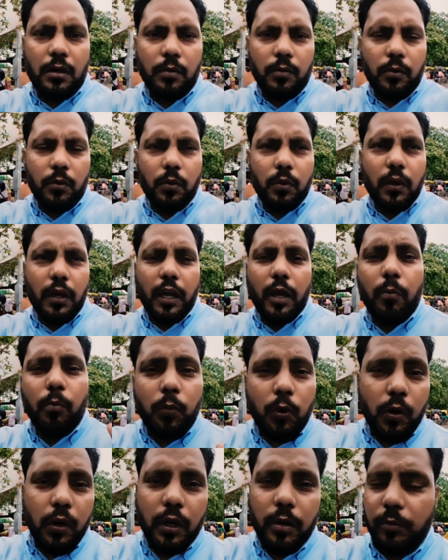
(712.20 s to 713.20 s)
हम लोग आए
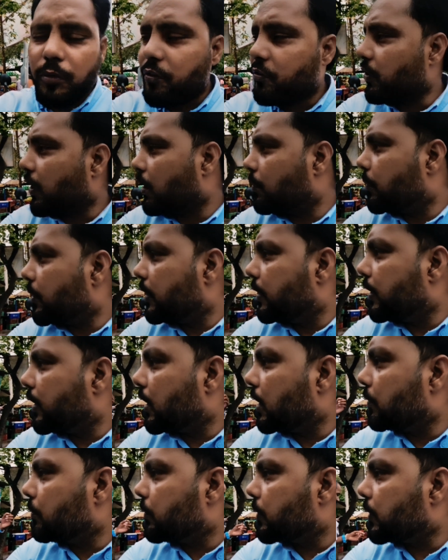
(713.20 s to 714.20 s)
मोहन मिष्ठान
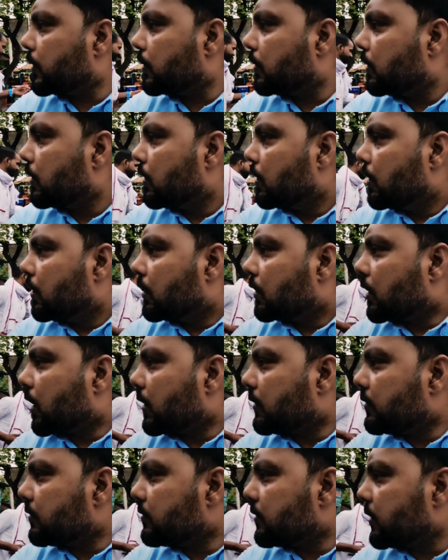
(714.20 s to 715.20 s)
भंडार पे
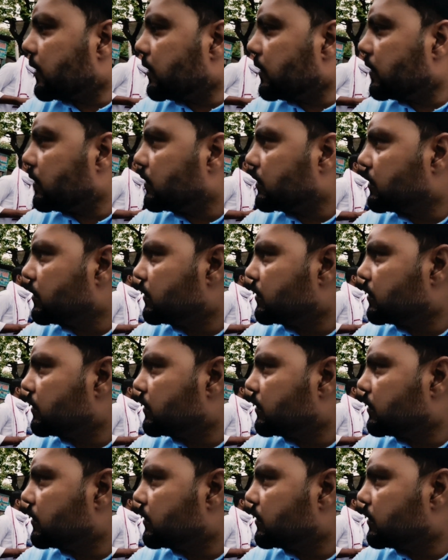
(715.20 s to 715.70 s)
का चीज़ ली